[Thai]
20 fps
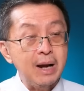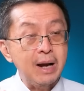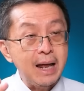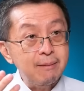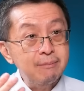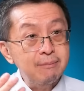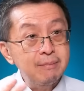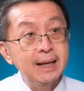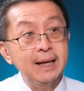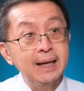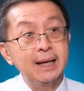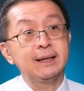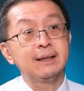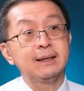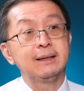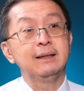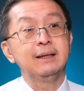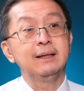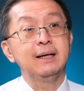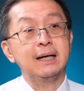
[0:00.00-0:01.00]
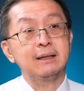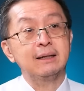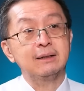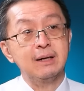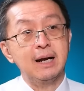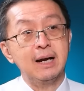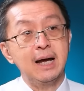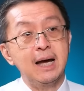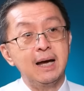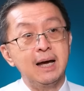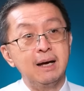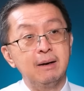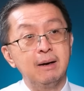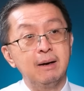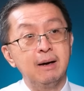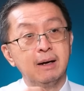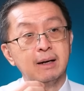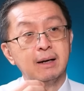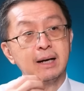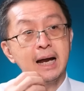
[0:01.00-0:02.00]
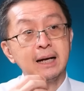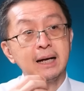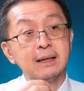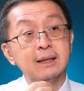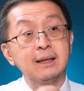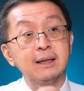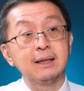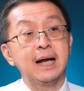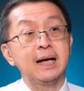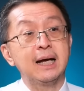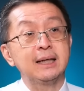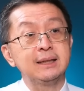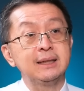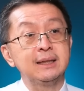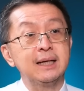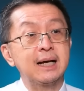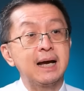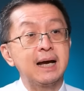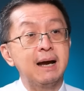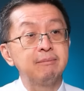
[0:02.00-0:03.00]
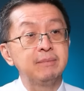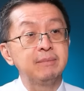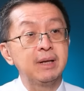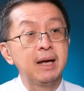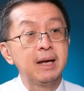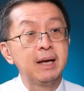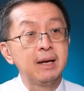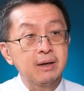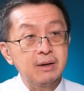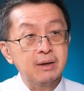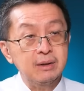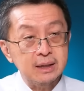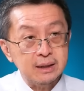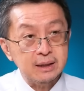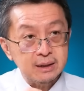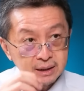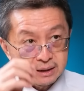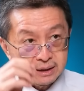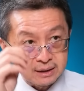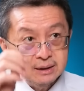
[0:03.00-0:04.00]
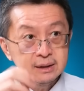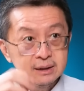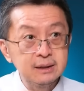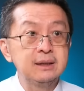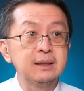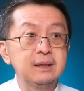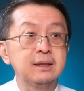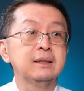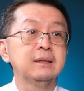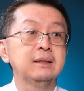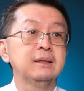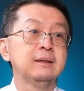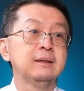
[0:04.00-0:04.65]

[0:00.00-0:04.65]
คลามเลทหรืออัตราการเกิดอาชญากรรมเนี่ยก็จะเกิดขึ้นเยอะ